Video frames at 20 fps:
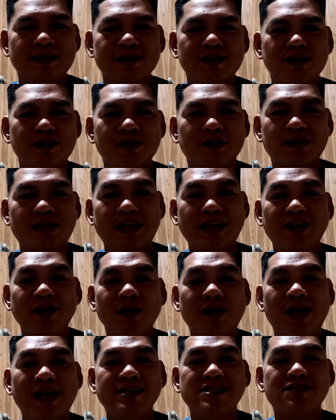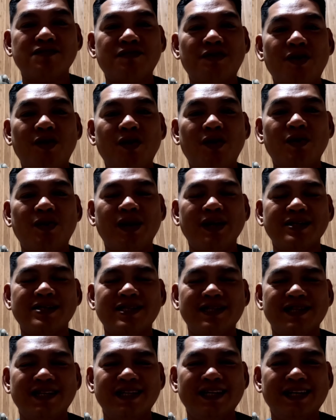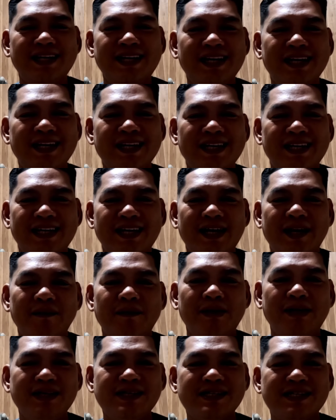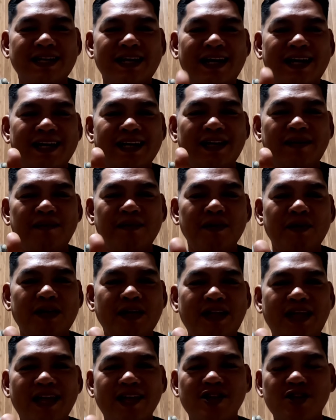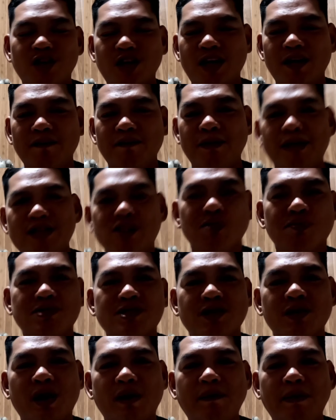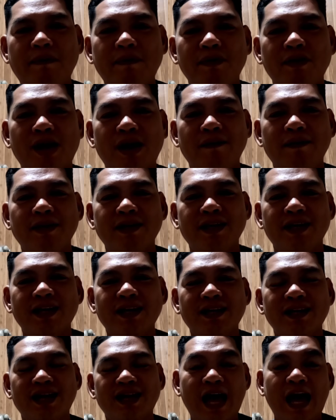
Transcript: So thank you guys for watching. Please like if you did enjoy and please subscribe if you haven't yet.